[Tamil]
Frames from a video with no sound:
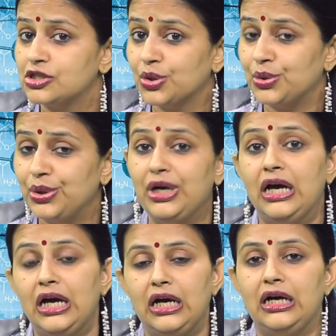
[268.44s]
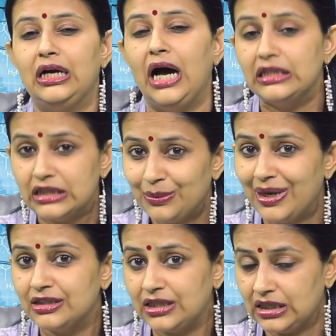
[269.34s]
ஸோ uh, uh, அந்த
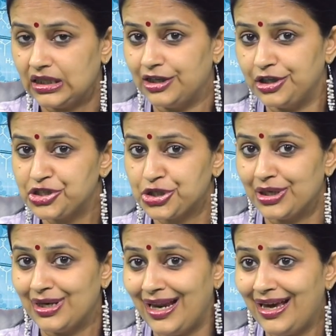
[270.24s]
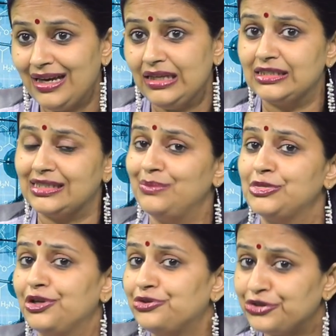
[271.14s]
மாதிரி கண்டிஷனில் ஸ்டெம்
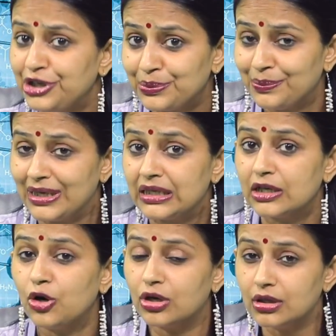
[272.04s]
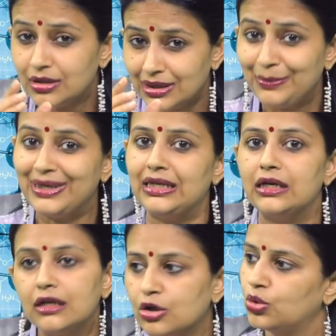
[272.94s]
செல் ட்ரீட்மெண்ட் ஒரு
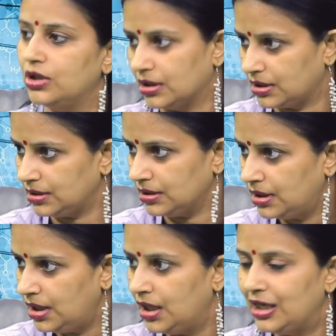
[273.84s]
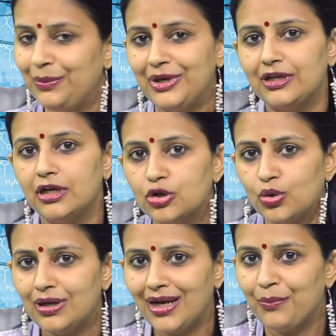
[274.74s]
லிமிட்டட் ரோல் இருக்குது லிமிட்டட்
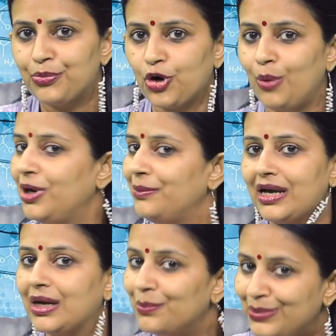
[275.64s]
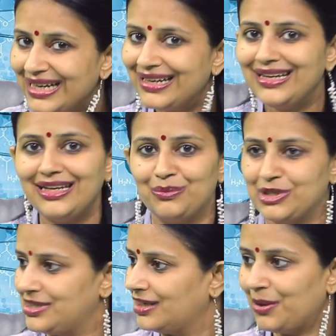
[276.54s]
ரோல்னால் ப்ராப்ளமை கம்ப்ளீட்லி
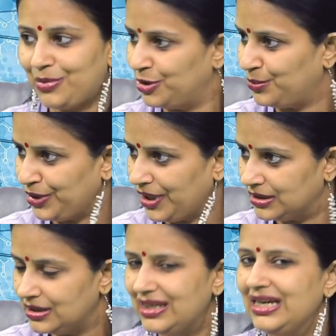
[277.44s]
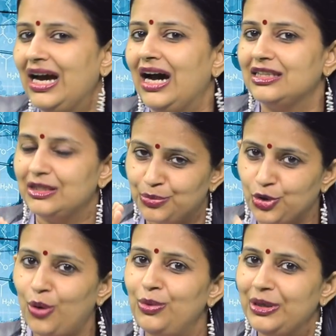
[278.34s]
நம்ம சரியாக பண்ண முடியாது அந்த
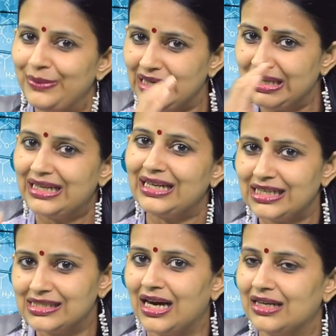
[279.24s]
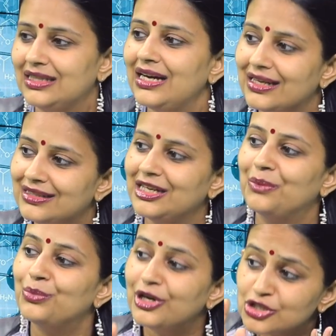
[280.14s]
ப்ராப்ளம் இன்க்ரீஸ் ஆகிறது அதை
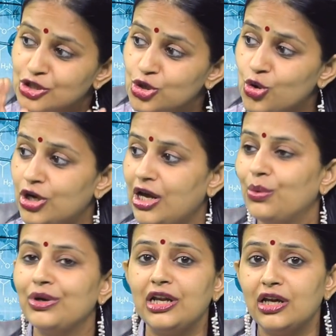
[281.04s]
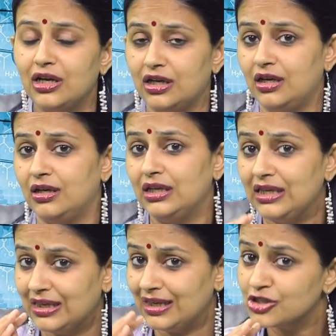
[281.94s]
நம்ம ஸ்லோ டவுன் uh,
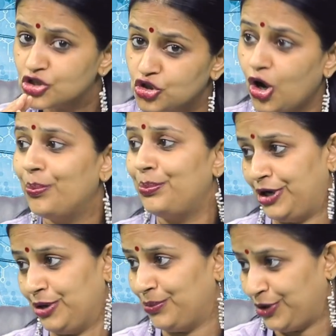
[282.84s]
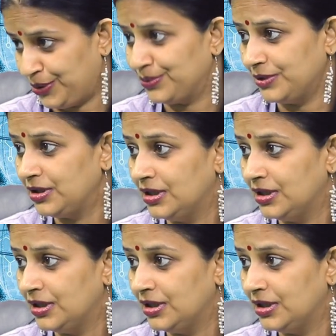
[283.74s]
இல்லைன்னா ஸ்டாப் பண்ண முடியும்